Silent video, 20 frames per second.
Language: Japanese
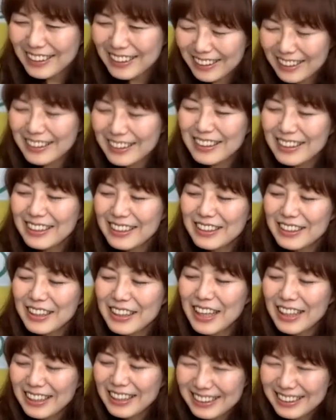はい、
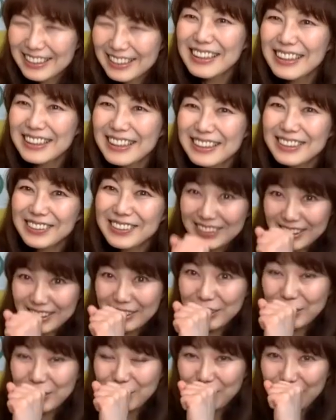石野
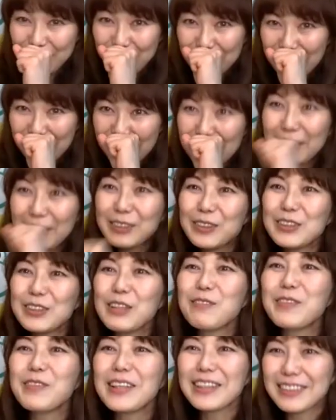さん、実は大学の
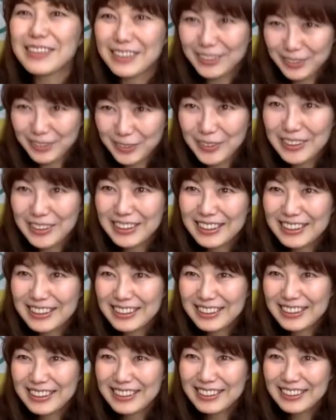先輩なんですよ。
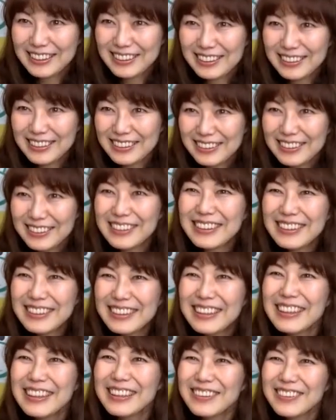は
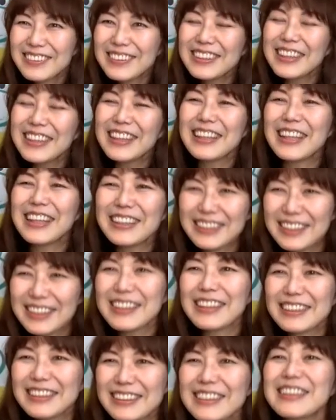あ、この世界に入っ
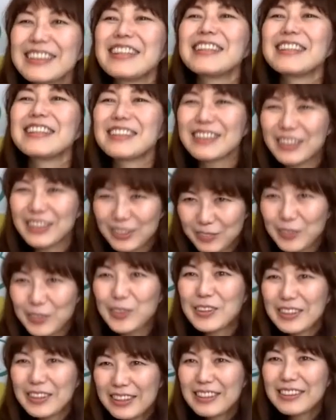てから知ったんですけど
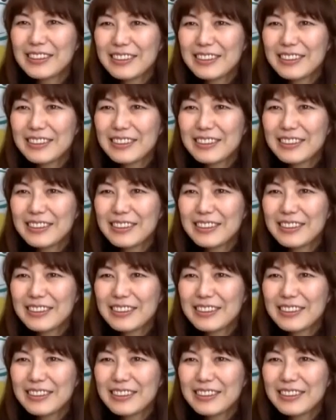も、